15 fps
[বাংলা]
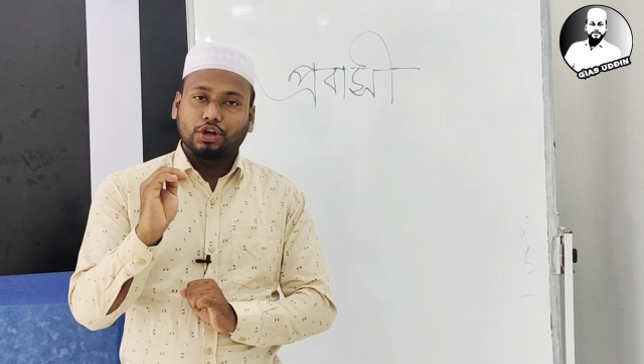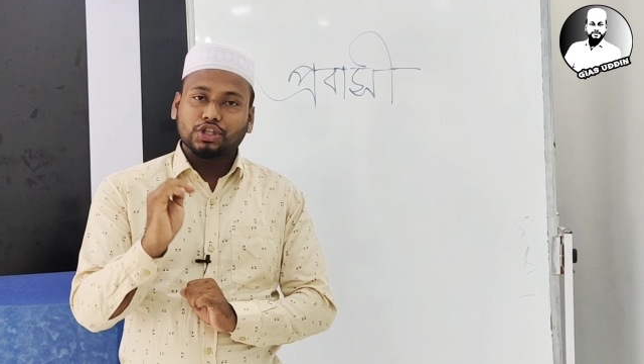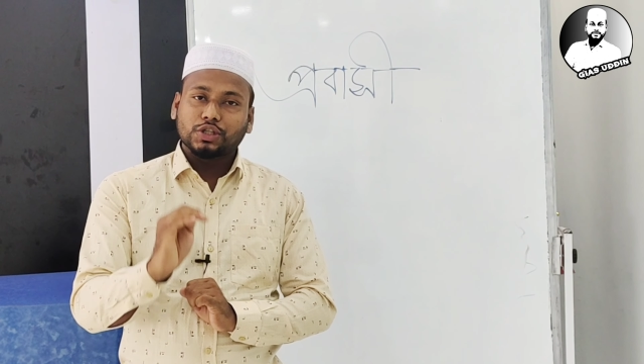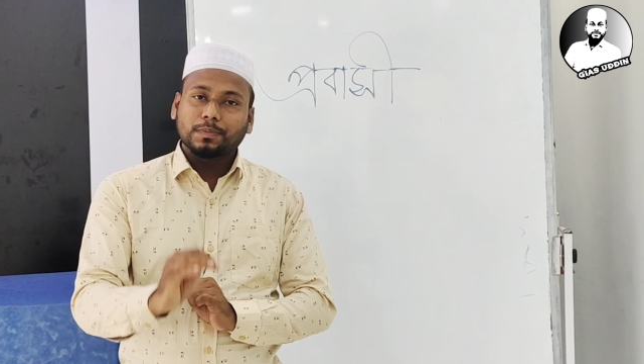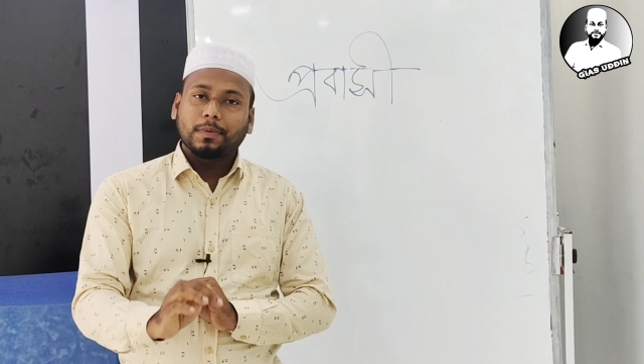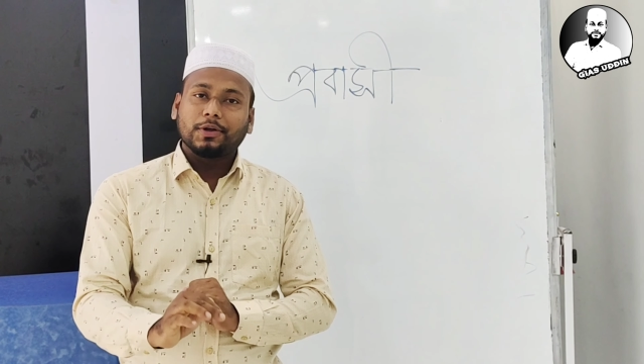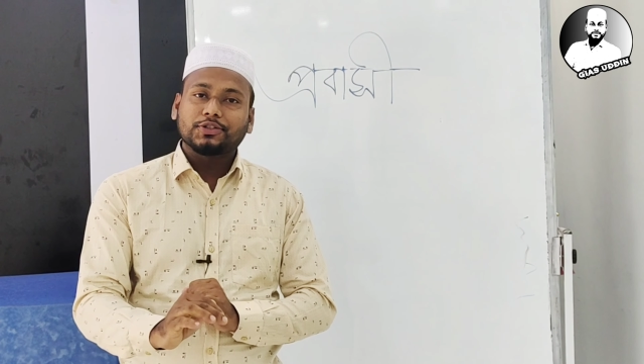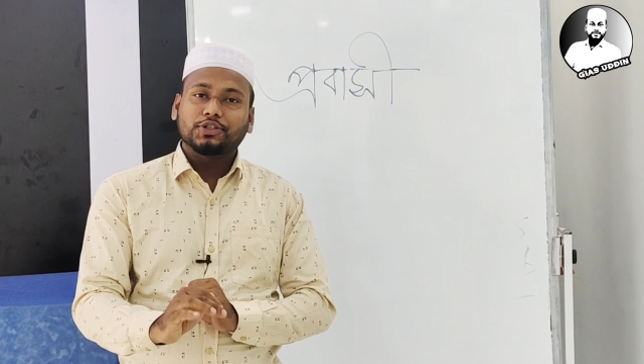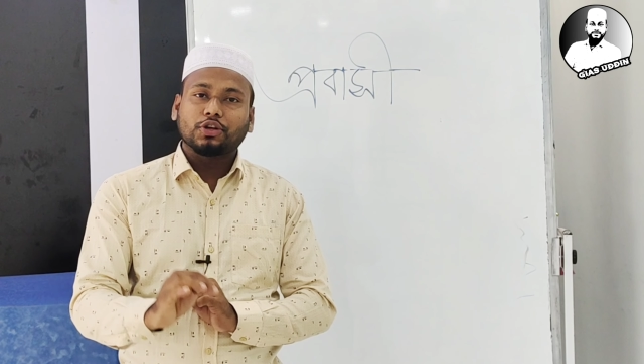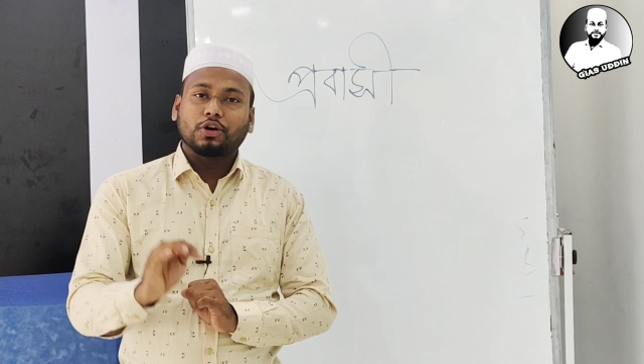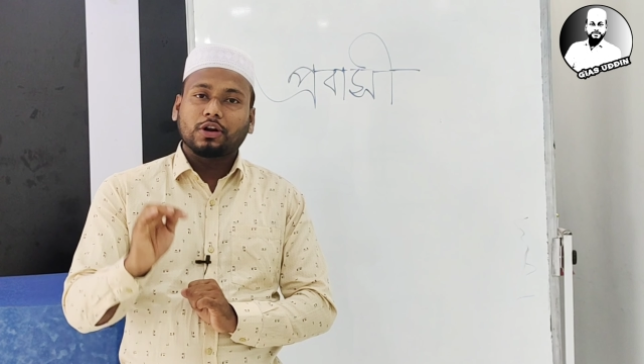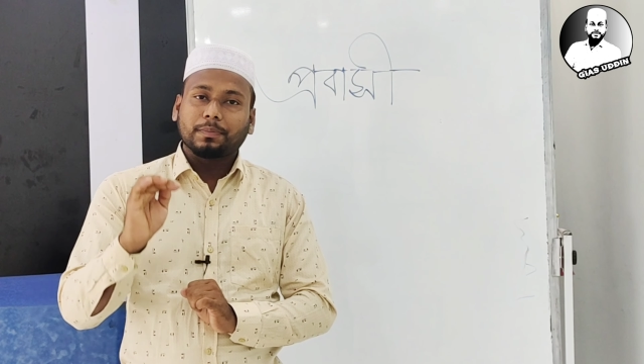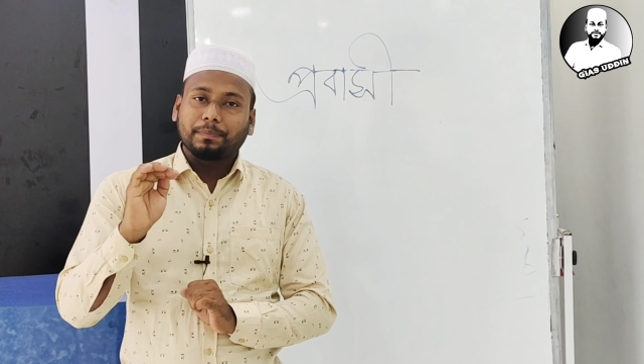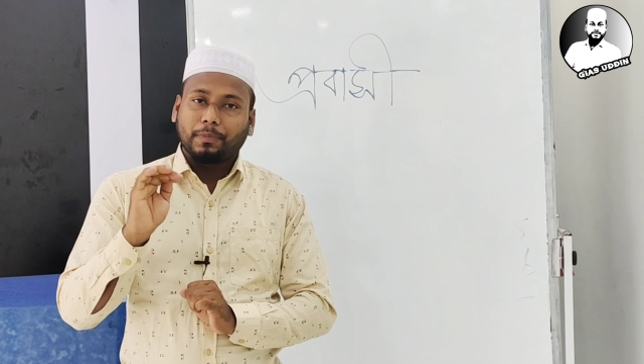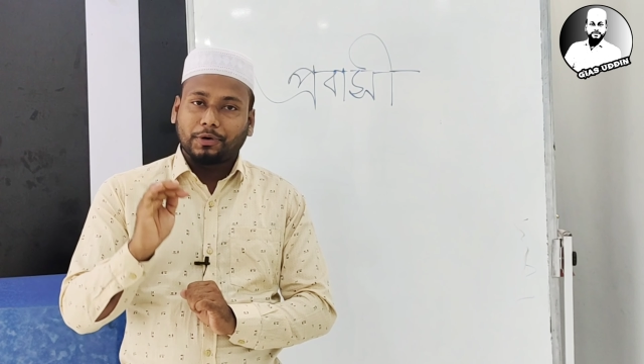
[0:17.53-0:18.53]
দশ
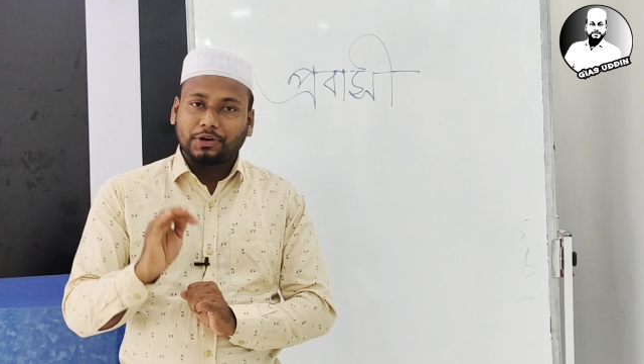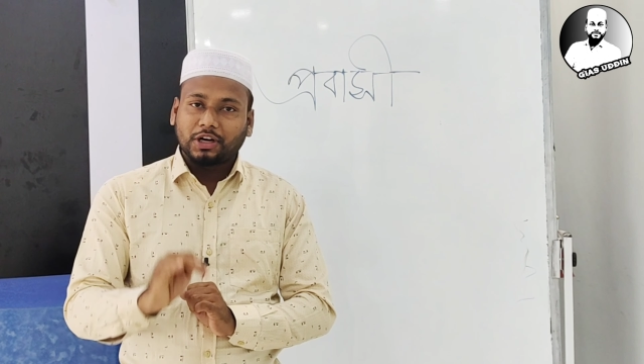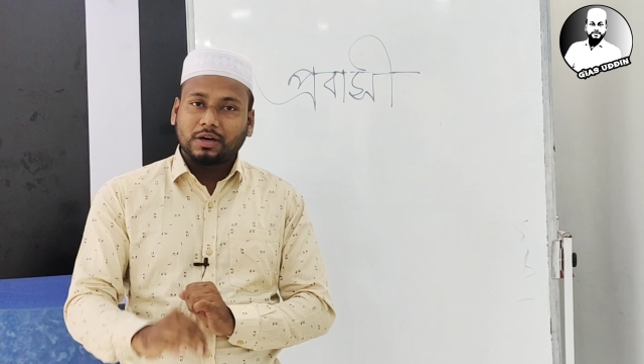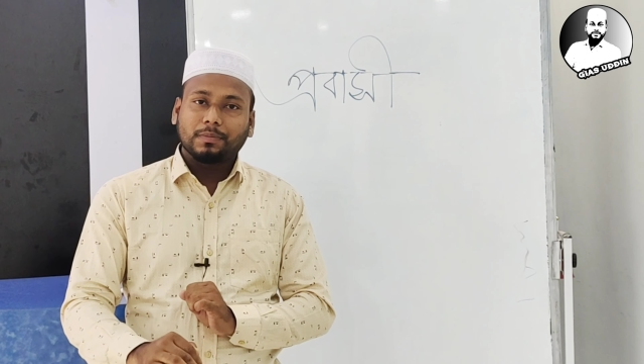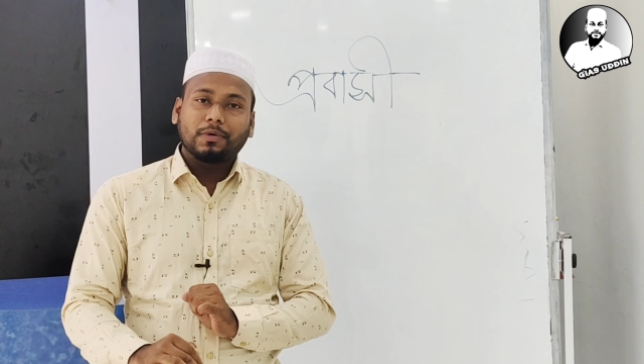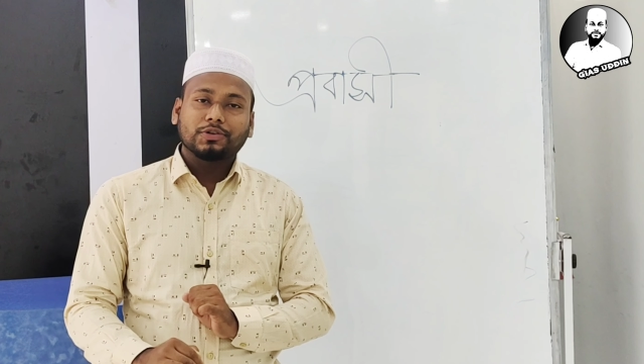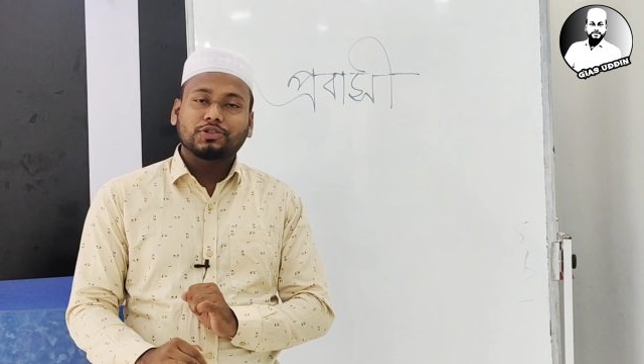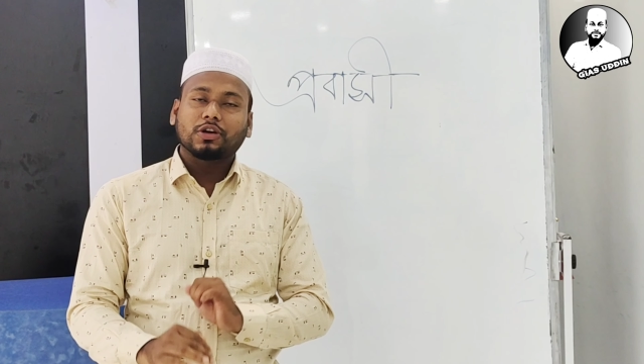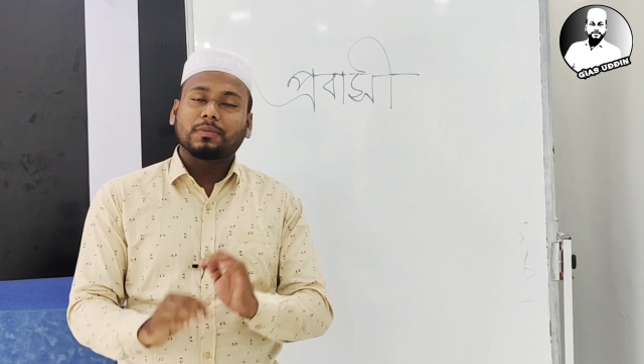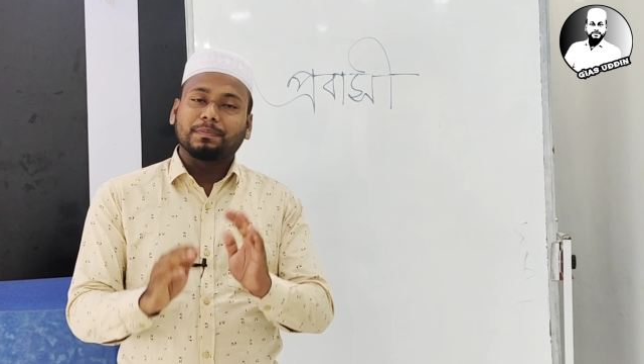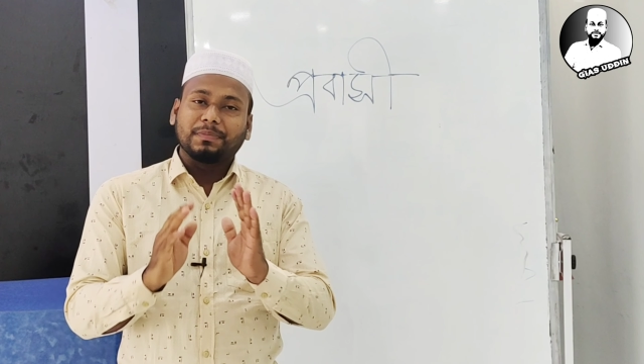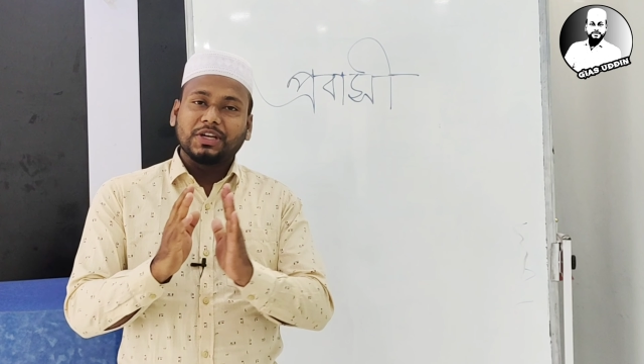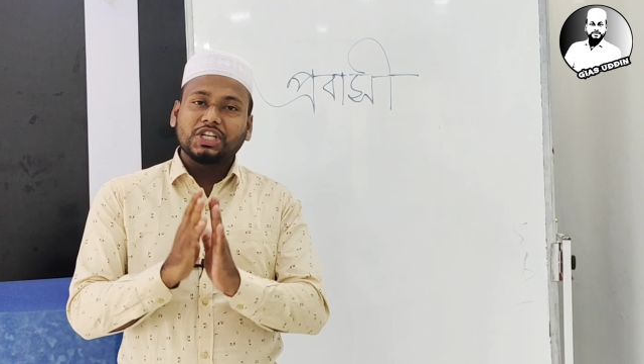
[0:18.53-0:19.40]
বছর পনেরো বছর